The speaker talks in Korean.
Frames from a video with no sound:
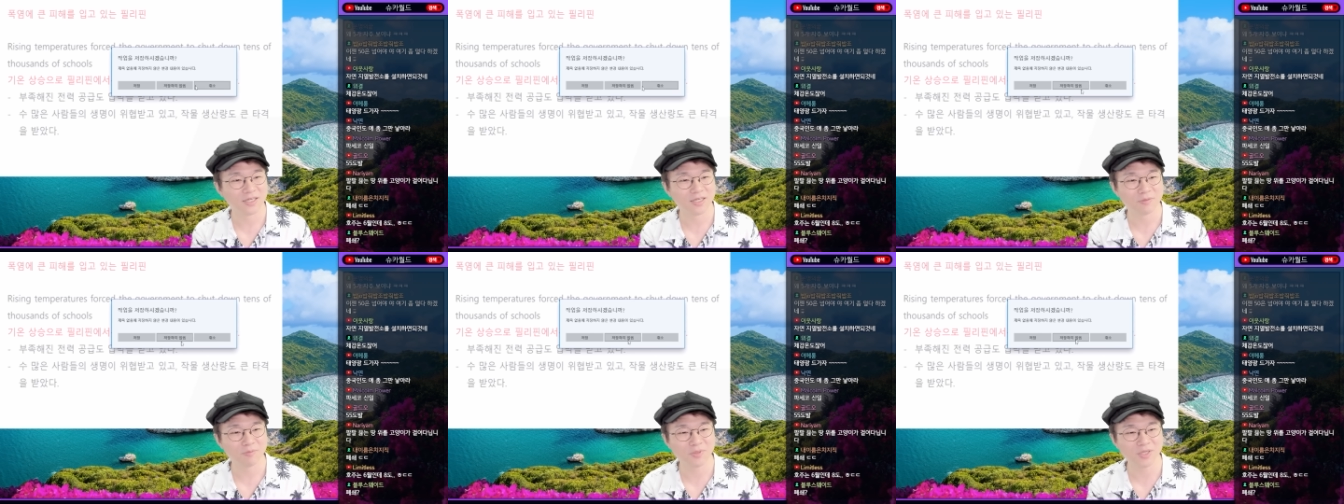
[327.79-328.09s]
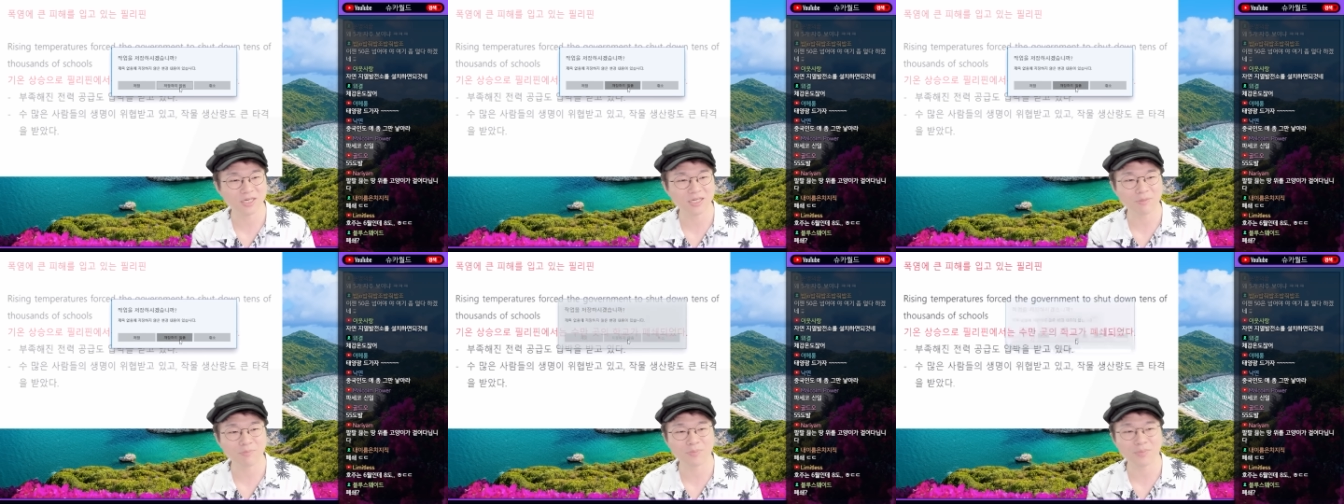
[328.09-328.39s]

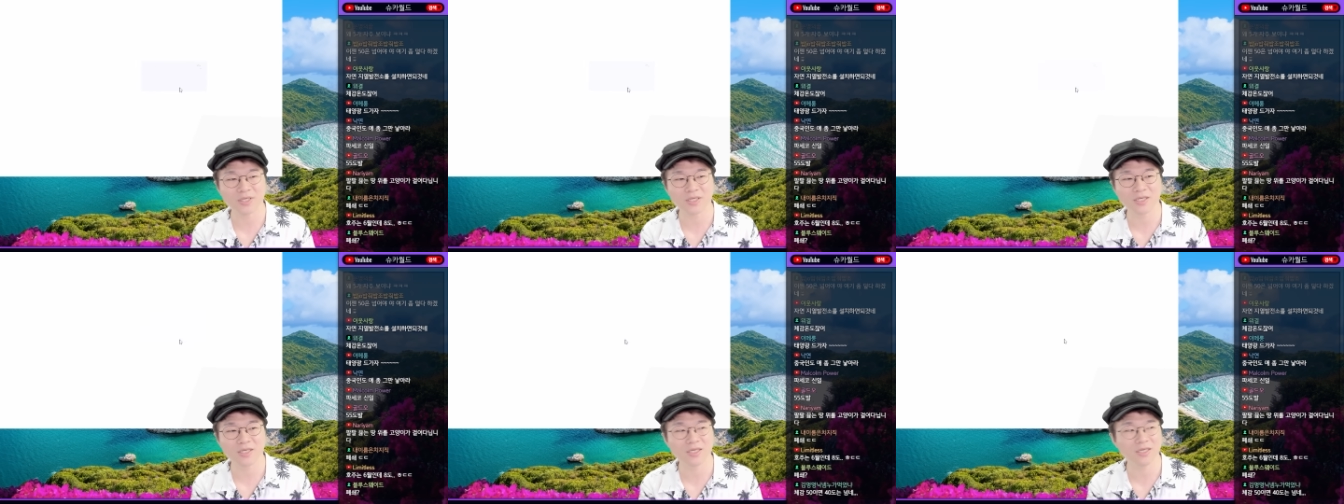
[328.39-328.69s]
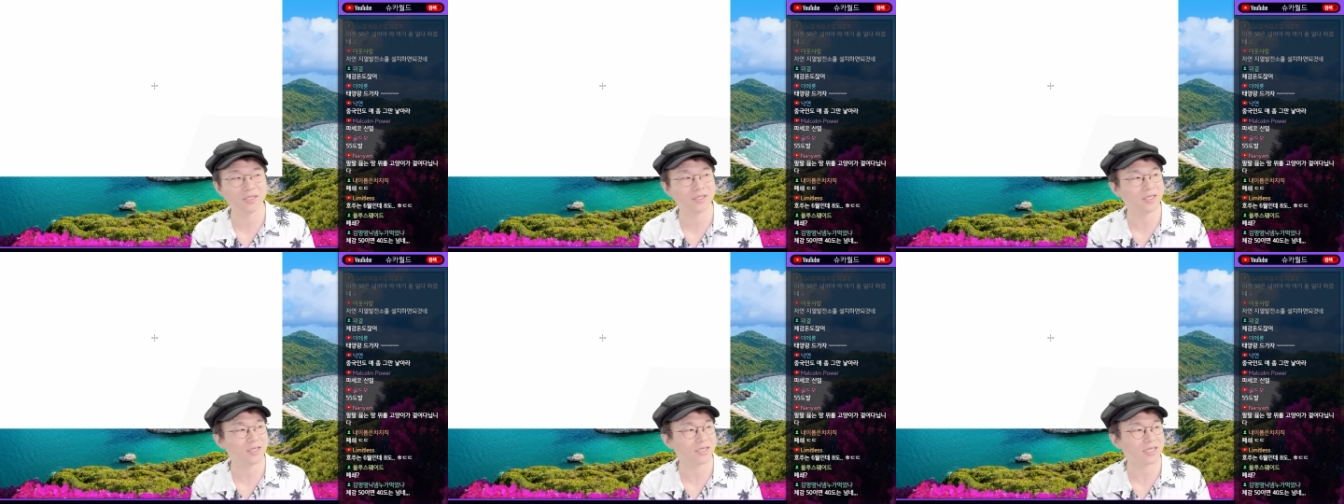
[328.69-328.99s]

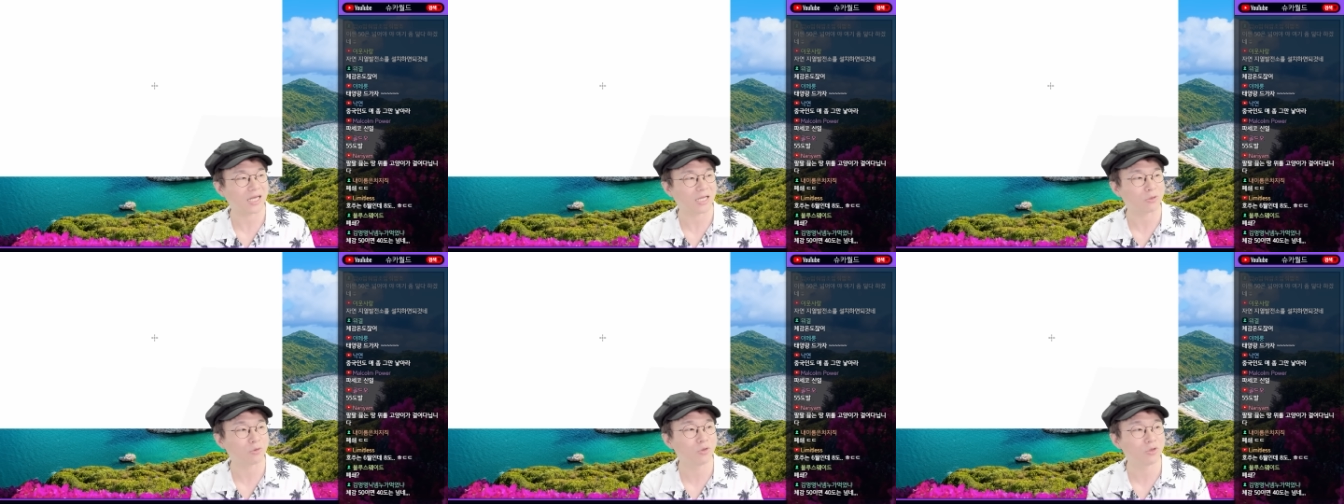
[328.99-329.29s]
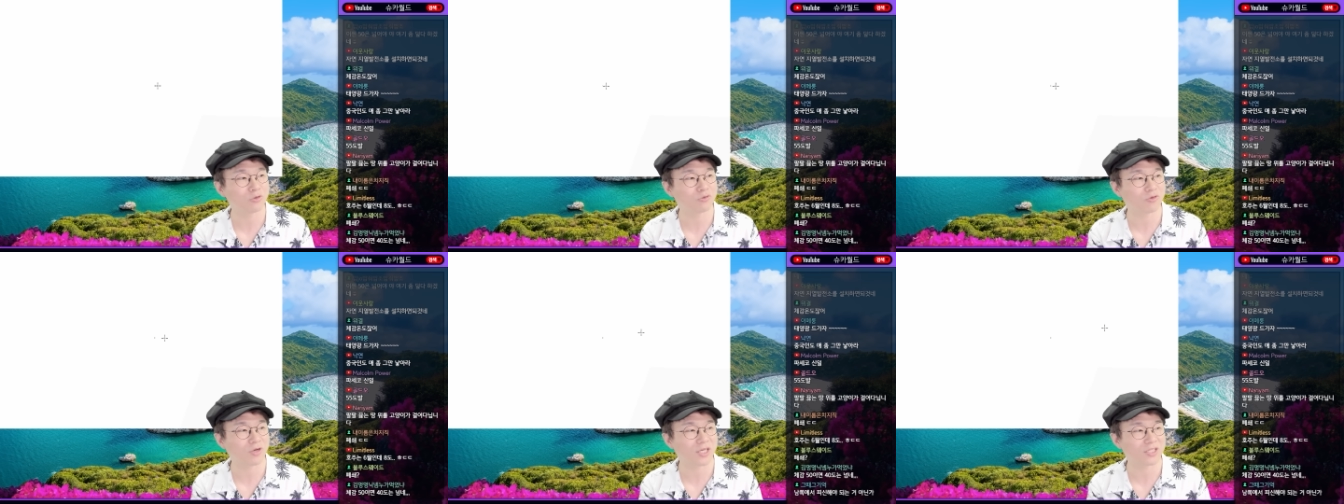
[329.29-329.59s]
필리핀의
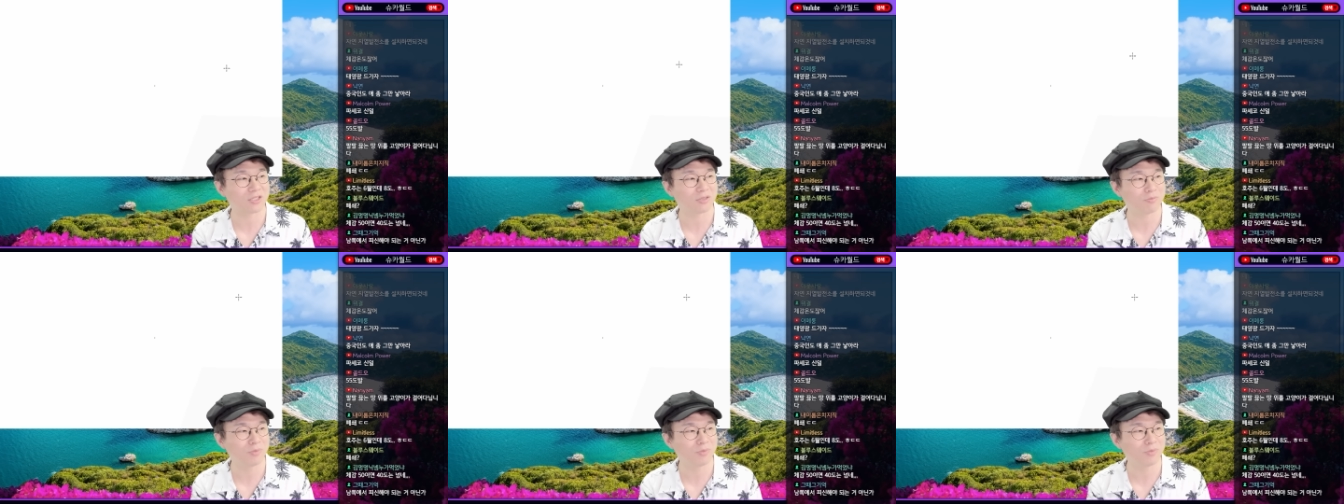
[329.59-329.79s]
가톨릭 국가죠.